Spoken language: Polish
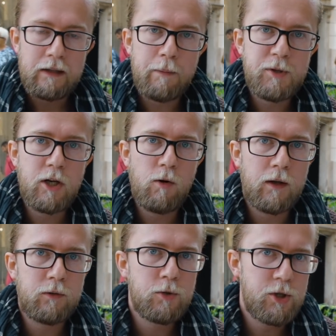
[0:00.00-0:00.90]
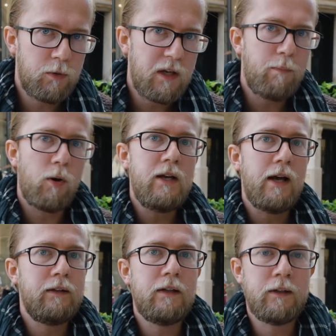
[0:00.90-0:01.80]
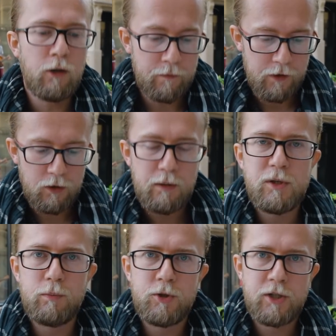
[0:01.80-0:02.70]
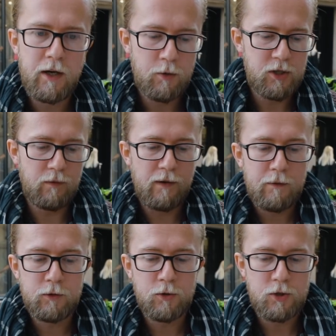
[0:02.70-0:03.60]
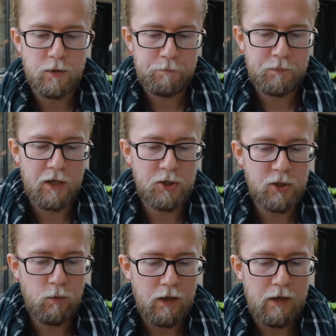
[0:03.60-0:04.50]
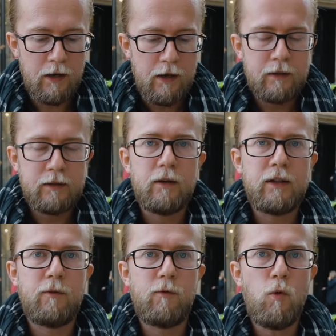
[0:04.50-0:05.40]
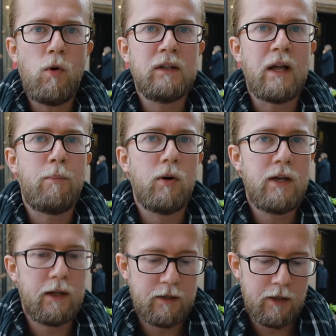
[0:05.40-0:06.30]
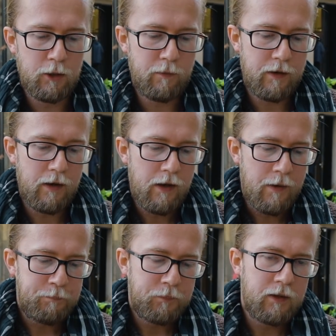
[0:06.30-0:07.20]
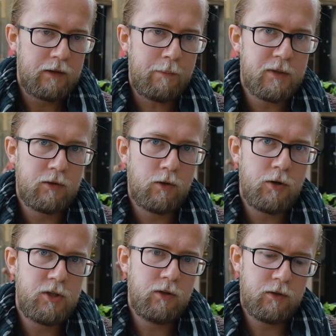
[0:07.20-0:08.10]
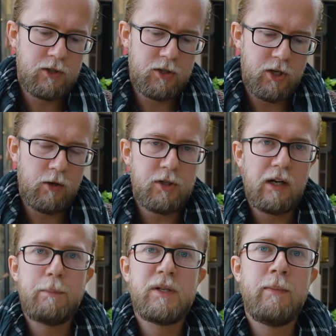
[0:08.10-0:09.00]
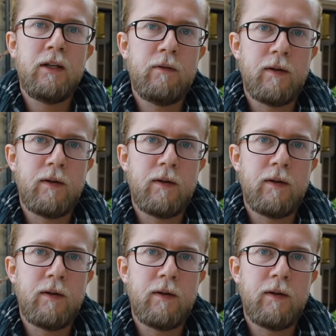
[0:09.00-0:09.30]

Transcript: Dla przykładu żyłki polietylenowej oni przypuszczają, że wewnątrz tej żyłki te włókna polietylenowe tam dochodzi do czegoś ala przemiany